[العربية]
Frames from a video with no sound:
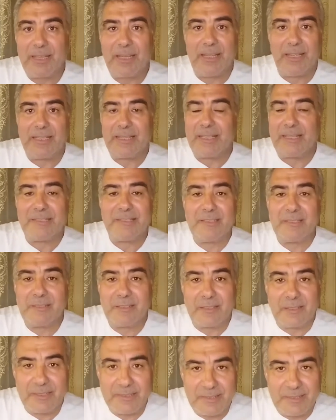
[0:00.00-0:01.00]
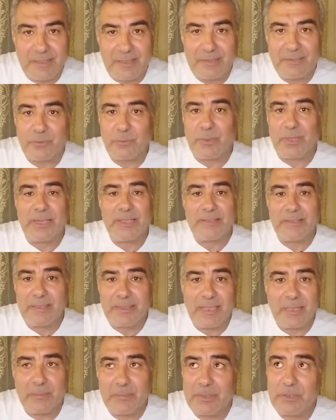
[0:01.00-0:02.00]
أكاسيد الرصاص وغاز
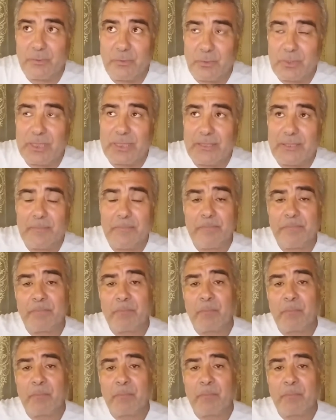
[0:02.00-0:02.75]
الكبريت وكذا